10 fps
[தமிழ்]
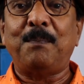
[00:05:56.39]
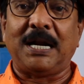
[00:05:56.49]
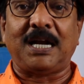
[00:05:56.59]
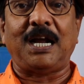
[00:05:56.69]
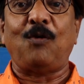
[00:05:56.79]

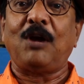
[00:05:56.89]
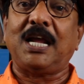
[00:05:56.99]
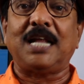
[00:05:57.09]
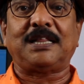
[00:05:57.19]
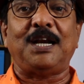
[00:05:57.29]
பிறக்கிறவங்க
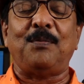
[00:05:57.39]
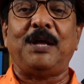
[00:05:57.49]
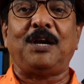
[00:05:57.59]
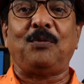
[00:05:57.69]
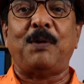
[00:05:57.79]
எத்தனை
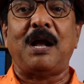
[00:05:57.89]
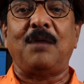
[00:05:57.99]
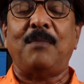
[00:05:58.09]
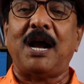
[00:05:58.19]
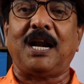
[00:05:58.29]
பேர் இருப்பாங்க
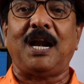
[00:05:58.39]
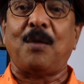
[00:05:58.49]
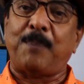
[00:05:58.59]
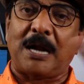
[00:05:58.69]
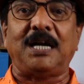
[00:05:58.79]
மகர
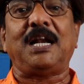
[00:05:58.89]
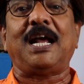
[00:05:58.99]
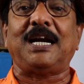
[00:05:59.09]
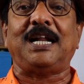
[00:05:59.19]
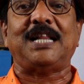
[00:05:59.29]
லக்னம் பன்னெண்டு
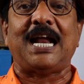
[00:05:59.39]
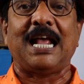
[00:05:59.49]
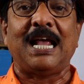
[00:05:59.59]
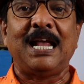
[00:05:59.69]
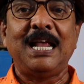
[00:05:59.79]
லக்னம்
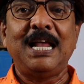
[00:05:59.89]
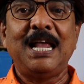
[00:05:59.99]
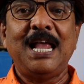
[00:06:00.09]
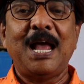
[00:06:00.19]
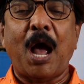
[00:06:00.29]
தானே
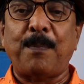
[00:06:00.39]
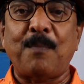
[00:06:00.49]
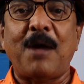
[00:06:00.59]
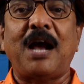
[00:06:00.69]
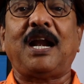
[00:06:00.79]
அப்போ
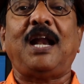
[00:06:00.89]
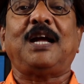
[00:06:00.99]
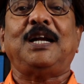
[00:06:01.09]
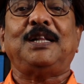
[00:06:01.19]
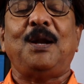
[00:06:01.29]
மகர
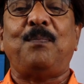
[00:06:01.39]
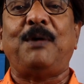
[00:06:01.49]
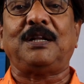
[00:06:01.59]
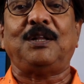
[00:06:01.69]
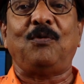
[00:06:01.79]
லக்னத்தில்
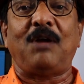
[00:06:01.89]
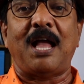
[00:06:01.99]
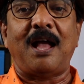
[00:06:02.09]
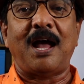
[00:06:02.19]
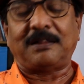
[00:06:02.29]
பிறந்தவங்க
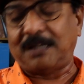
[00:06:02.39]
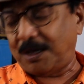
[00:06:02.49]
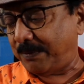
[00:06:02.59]
அத்தனை